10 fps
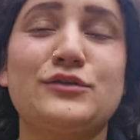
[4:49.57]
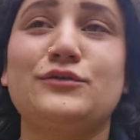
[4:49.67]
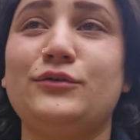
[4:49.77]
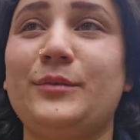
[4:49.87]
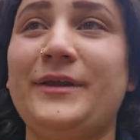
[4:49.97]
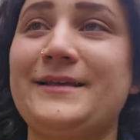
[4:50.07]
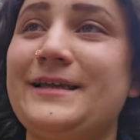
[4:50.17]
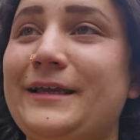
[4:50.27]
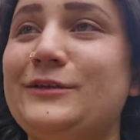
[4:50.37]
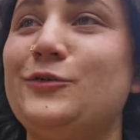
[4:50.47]
सो so, अभी ऐसा
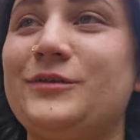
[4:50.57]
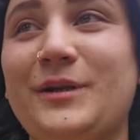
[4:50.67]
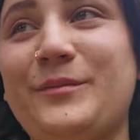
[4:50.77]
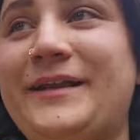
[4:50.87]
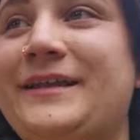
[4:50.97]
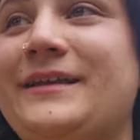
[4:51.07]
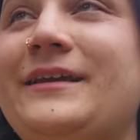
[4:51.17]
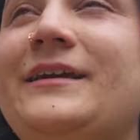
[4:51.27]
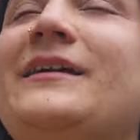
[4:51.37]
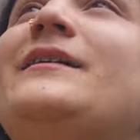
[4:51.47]
है कि थोड़ी देर हम बैठेंगे
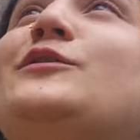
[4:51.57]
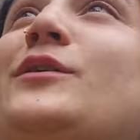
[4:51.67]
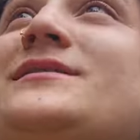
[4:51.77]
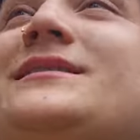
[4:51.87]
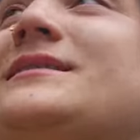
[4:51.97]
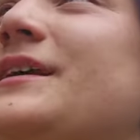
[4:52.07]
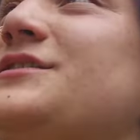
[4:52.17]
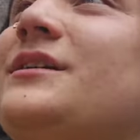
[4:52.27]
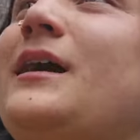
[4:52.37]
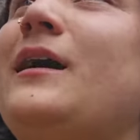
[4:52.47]
थोड़ा सा इस
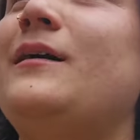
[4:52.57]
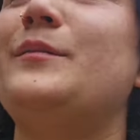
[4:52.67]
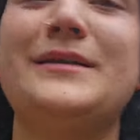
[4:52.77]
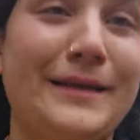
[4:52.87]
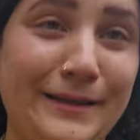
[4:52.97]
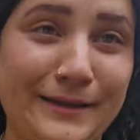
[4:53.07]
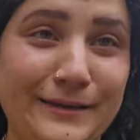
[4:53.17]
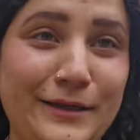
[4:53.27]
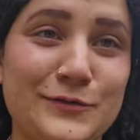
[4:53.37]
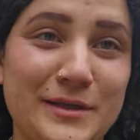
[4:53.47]
नेचर का मजा लेंगे
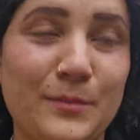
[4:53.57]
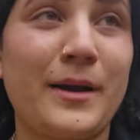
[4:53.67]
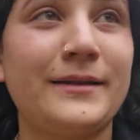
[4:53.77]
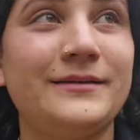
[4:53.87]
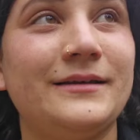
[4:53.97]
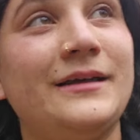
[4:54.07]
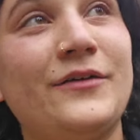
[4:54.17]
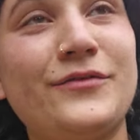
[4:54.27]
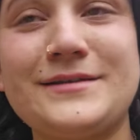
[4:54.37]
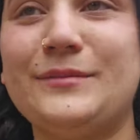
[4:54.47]
देन उसके बाद
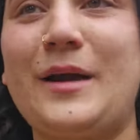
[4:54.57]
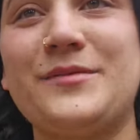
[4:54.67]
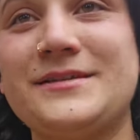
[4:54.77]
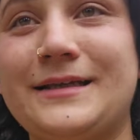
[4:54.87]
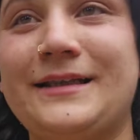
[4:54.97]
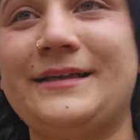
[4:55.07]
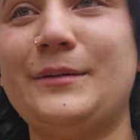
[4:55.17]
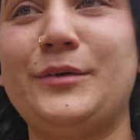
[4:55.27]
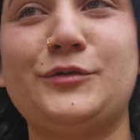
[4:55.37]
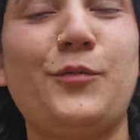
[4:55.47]
फिर से वापस निकलेंगे
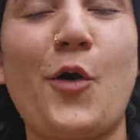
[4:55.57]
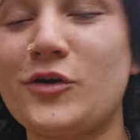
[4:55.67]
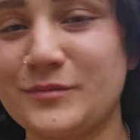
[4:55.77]
बट बहुत